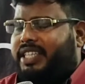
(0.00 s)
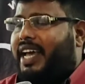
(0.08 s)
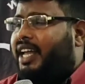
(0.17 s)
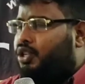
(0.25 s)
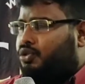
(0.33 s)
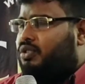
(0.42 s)

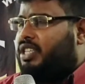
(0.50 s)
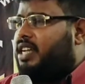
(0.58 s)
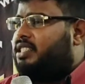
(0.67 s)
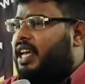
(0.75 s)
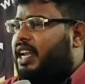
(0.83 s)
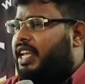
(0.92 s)
తేరు
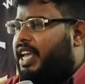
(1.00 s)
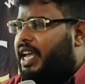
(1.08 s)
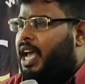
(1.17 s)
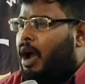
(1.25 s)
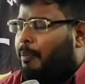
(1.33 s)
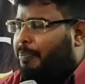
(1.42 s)
చూసేసరికి
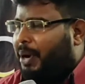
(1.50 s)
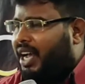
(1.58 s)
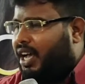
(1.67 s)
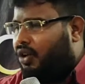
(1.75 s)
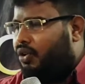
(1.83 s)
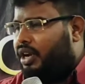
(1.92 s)

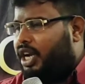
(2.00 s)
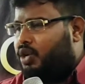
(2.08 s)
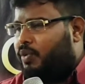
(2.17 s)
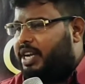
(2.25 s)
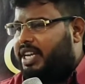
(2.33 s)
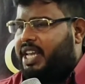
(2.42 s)

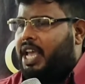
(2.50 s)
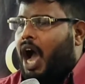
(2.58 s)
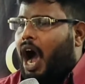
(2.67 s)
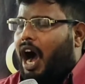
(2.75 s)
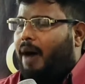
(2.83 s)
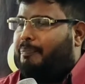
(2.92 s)
ప్రక్కనున్నటువంటి
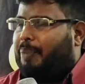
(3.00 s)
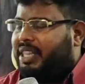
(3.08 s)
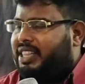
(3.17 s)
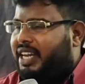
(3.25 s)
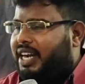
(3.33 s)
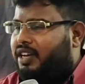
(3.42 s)
ఆ
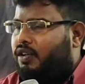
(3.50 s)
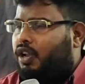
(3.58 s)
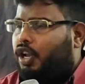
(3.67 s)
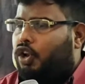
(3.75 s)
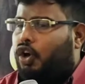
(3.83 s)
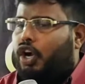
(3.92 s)
పది అడుగుల
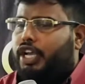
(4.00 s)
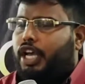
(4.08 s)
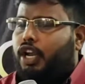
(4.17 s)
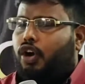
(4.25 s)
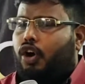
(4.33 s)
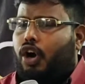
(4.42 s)

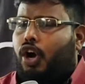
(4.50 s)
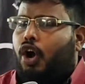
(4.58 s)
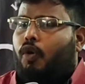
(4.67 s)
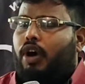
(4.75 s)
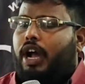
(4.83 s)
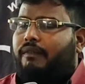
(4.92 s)
లోయలో
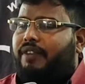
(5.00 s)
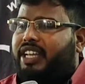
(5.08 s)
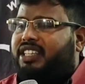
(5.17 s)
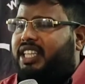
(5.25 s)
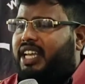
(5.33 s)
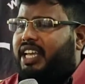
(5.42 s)
ఒక
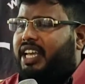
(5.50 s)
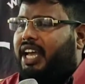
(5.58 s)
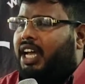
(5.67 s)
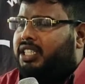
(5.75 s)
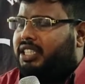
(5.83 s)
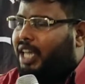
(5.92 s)
వ్యక్తి
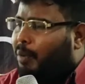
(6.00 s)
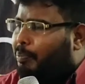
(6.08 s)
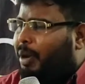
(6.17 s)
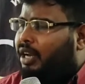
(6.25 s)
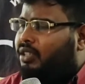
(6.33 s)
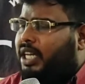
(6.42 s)

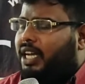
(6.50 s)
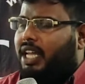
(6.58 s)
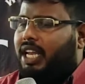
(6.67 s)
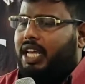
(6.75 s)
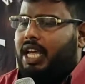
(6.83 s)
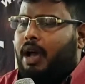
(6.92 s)
దెబ్బలు
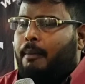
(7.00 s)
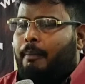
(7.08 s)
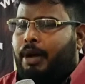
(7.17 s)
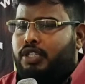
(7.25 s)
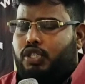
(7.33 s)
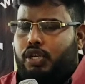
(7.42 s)
తగిలి
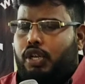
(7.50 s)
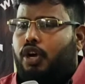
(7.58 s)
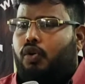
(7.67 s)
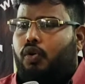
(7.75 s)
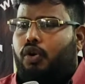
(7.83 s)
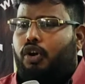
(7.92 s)
మంచులో
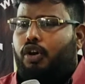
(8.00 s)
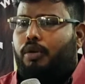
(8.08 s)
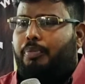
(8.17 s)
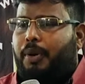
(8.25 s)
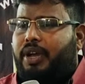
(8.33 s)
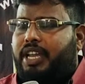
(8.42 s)

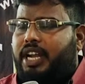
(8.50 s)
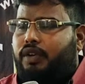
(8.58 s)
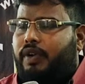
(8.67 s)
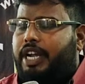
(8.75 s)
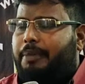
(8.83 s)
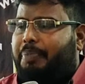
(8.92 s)
కూరుకొని
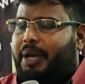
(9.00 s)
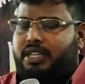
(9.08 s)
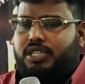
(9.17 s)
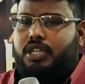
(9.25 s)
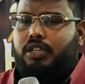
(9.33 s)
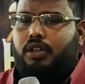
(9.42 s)
పోయినటువంటి
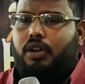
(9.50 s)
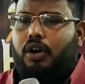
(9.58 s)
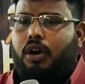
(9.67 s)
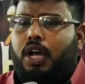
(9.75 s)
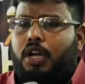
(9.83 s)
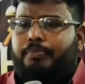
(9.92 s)
పరిస్థితిలో
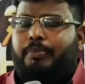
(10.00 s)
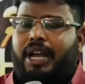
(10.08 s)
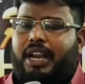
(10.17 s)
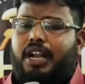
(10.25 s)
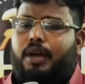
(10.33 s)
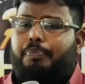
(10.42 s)

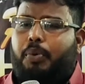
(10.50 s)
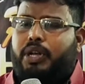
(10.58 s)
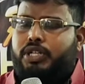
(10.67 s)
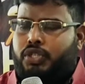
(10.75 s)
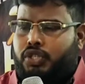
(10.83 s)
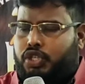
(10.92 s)
మరణపు
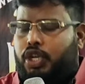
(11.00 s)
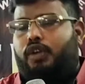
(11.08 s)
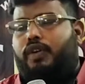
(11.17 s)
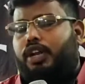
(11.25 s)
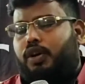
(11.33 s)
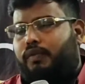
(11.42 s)
అంచుల
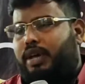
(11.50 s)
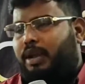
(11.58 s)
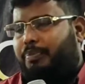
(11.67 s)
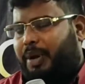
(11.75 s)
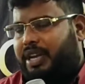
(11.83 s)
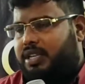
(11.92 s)
వరకు
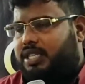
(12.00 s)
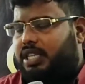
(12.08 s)
వెళ్ళిపోయిన